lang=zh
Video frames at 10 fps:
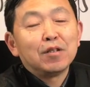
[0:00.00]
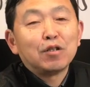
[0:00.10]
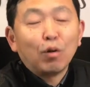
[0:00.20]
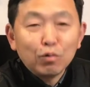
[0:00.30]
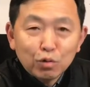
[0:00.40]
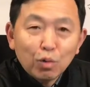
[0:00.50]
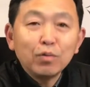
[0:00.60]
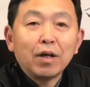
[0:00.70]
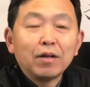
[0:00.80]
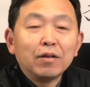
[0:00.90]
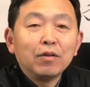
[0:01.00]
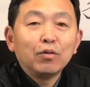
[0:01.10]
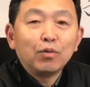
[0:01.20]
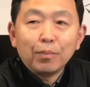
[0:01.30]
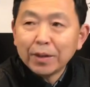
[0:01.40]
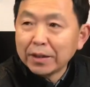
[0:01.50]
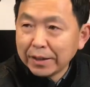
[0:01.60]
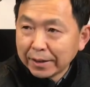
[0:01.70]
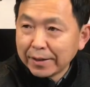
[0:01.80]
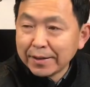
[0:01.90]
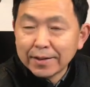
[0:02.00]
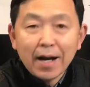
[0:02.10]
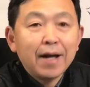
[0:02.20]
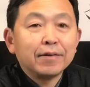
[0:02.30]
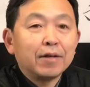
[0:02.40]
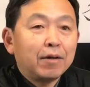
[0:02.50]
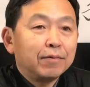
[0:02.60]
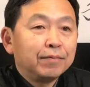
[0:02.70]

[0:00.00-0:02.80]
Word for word: 从中呢，我们也可以看到。